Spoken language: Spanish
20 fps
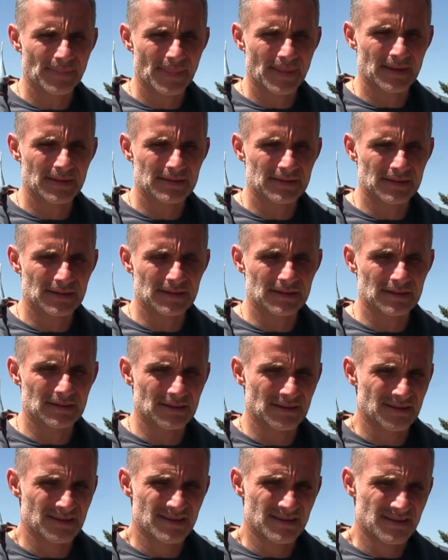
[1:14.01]
Así
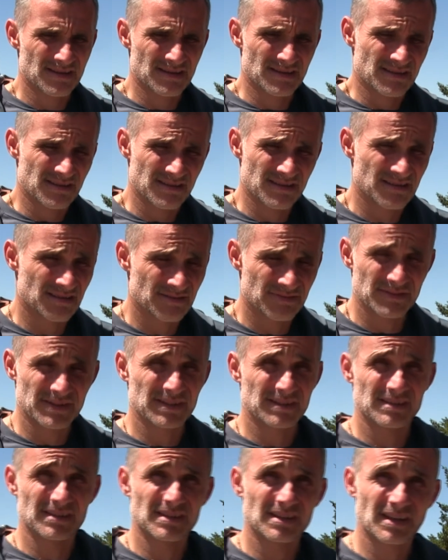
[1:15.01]
que eh,
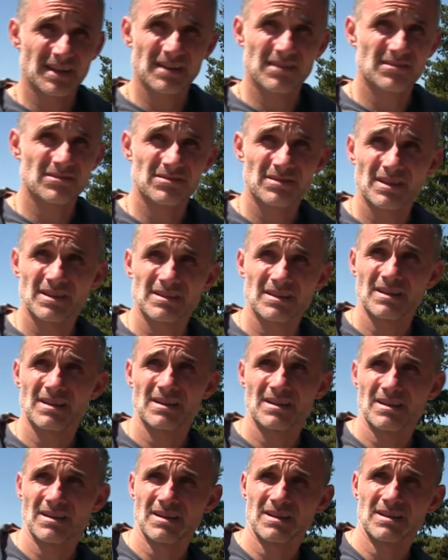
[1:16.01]
felicitarlos
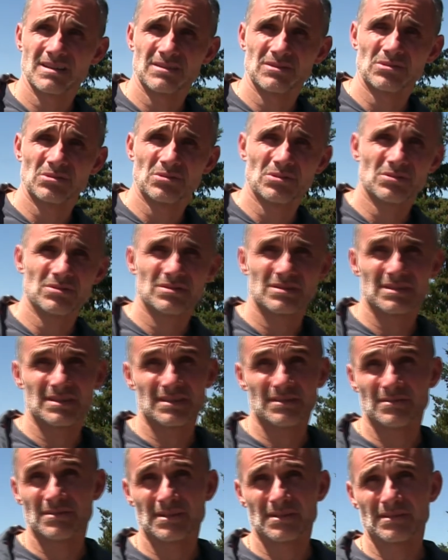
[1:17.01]
a, todos
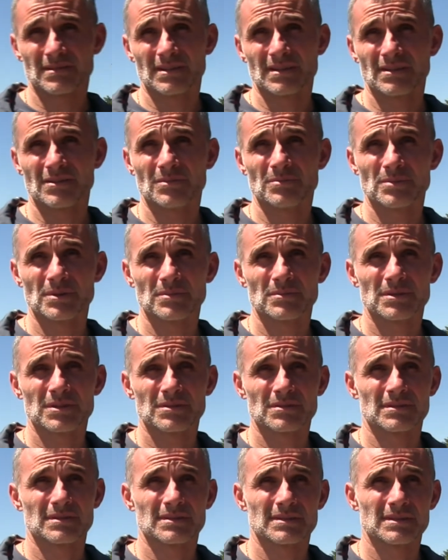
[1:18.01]
y bueno, el
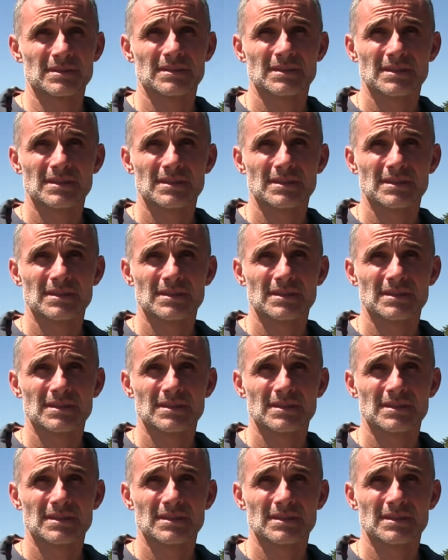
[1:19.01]
compromiso de,